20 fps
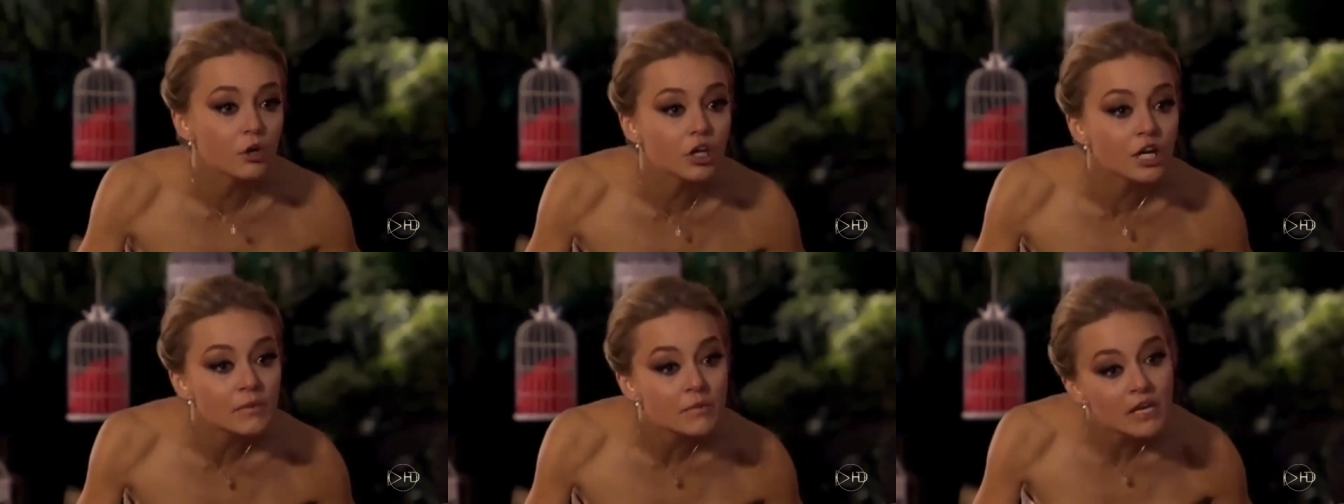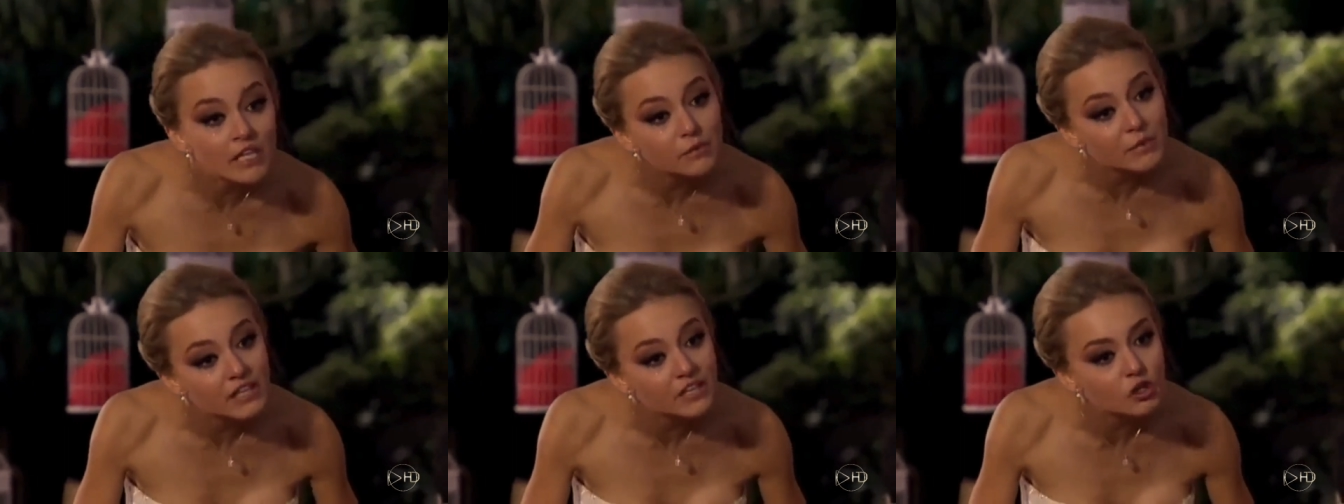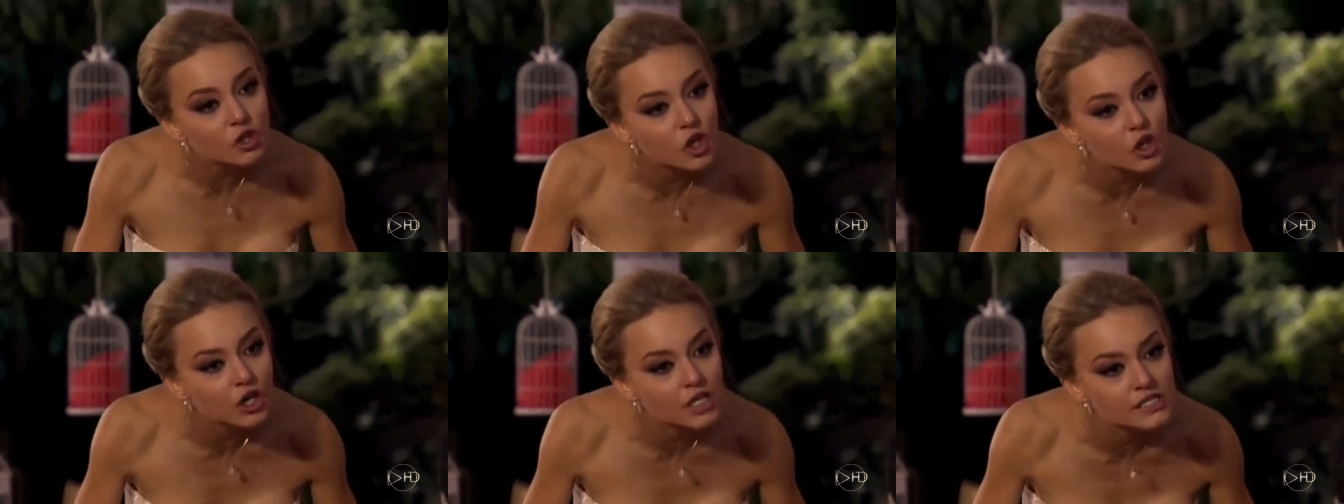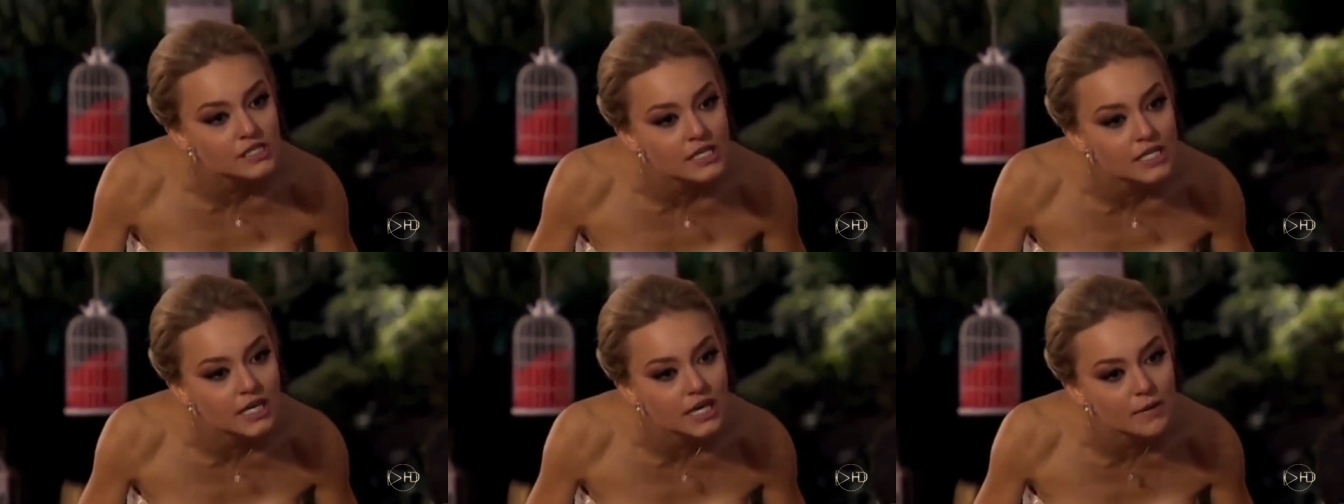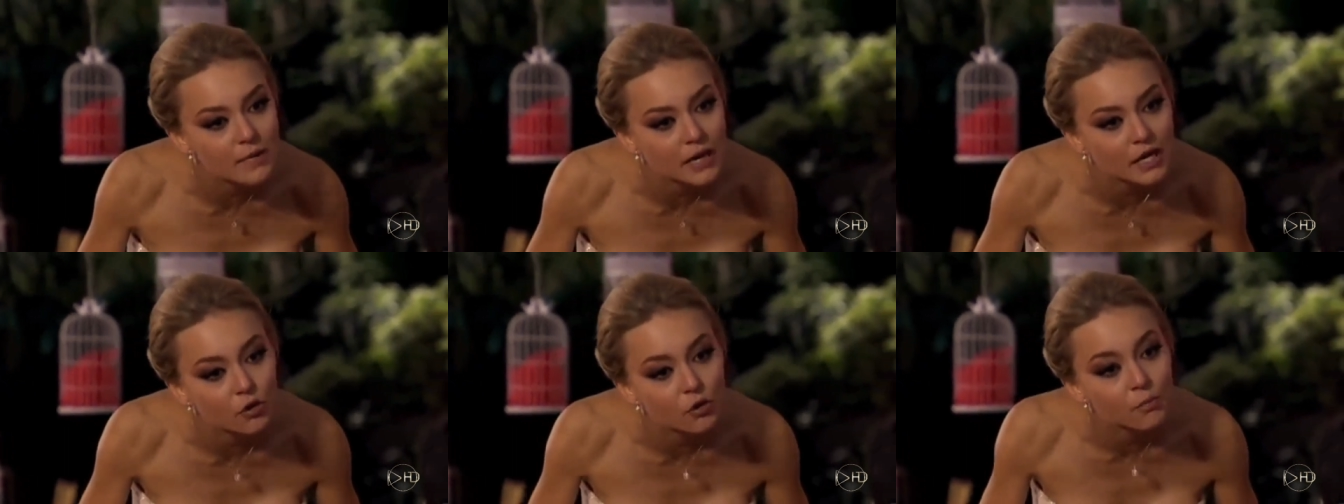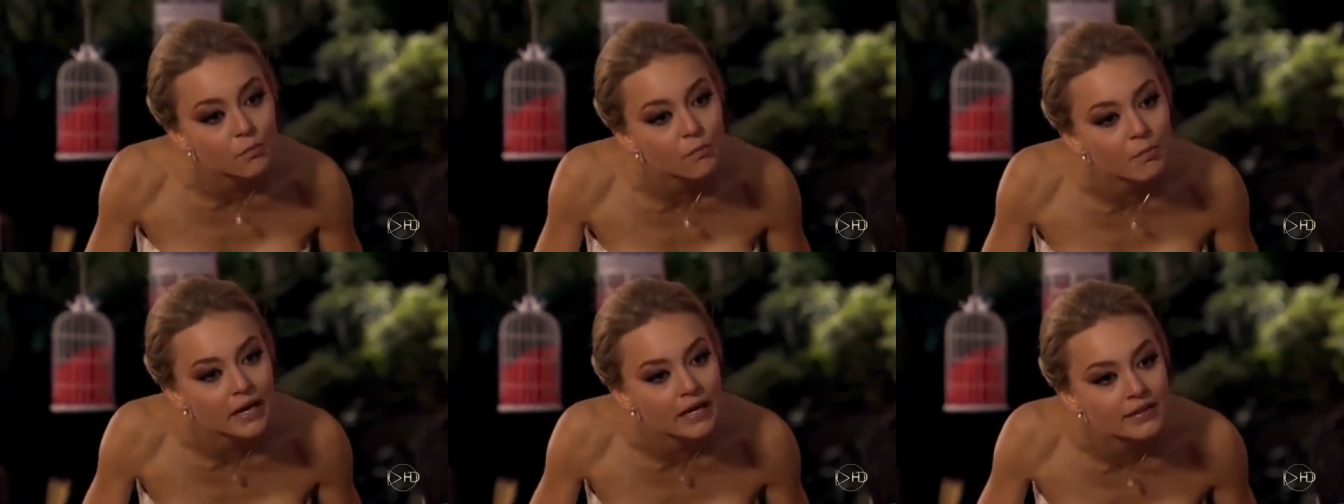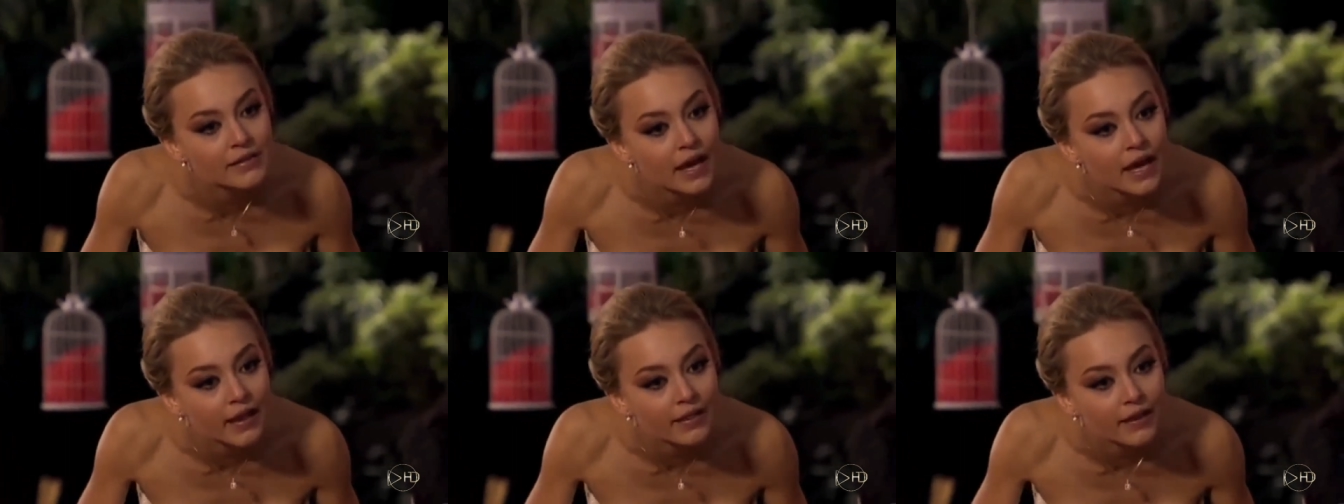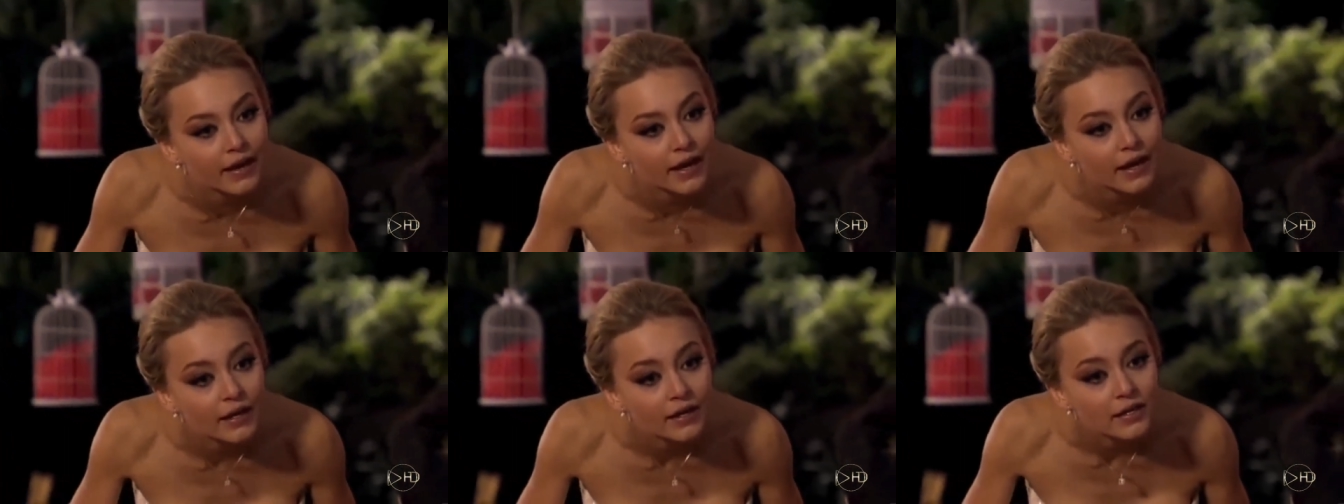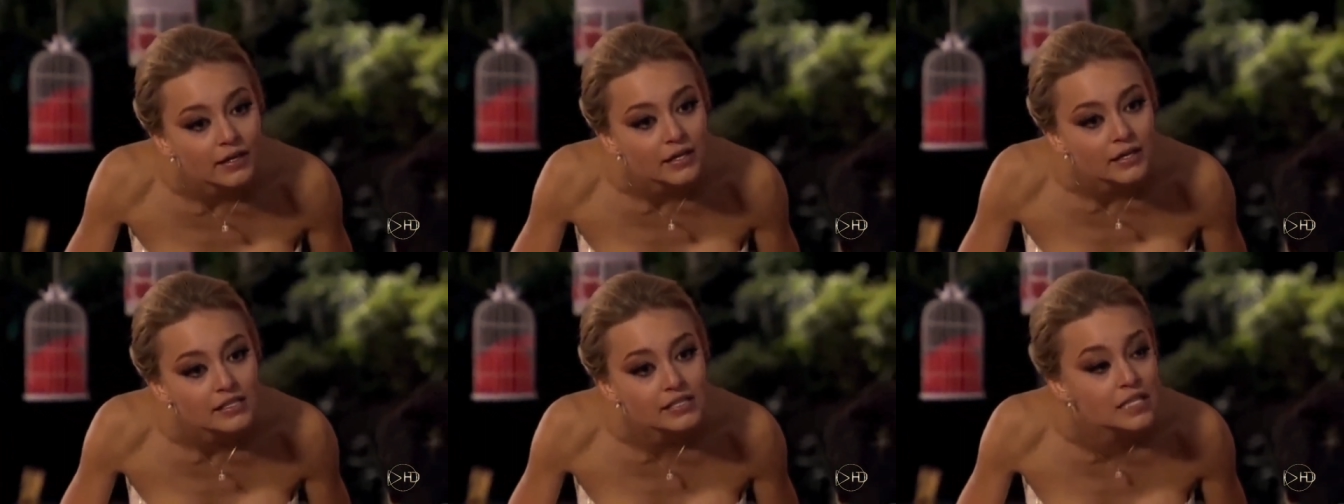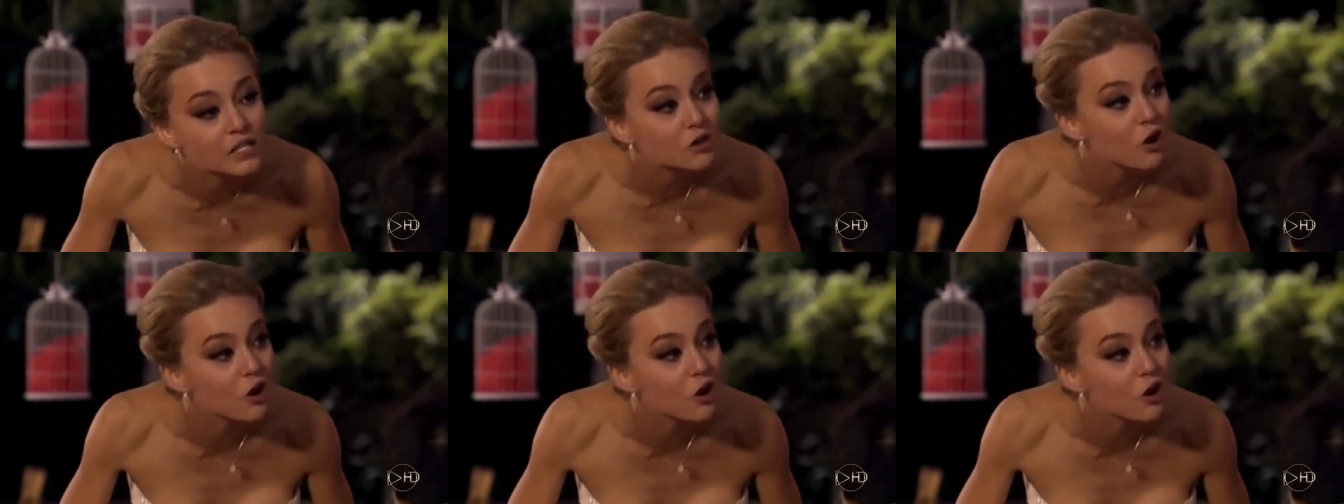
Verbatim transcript: Amador, eu queria te perguntar uma coisa: